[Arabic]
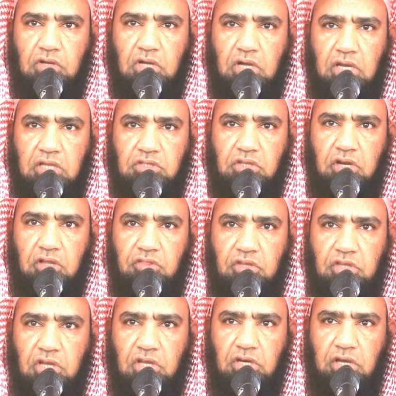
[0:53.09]
فقالت
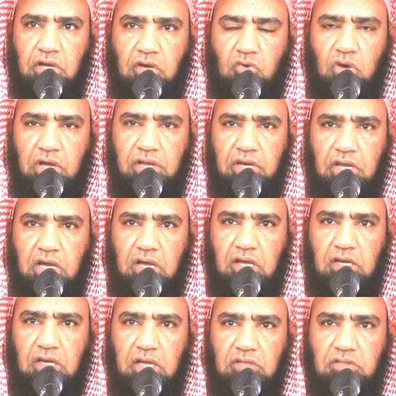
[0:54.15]
رضي الله
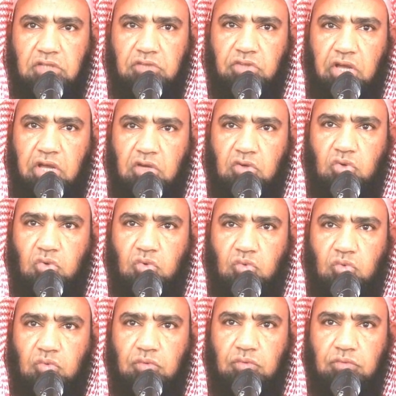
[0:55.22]
عنها لا
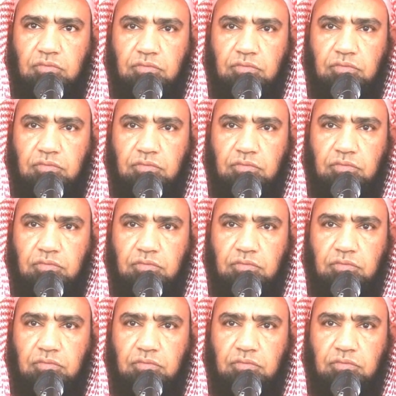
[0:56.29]
تضحكوا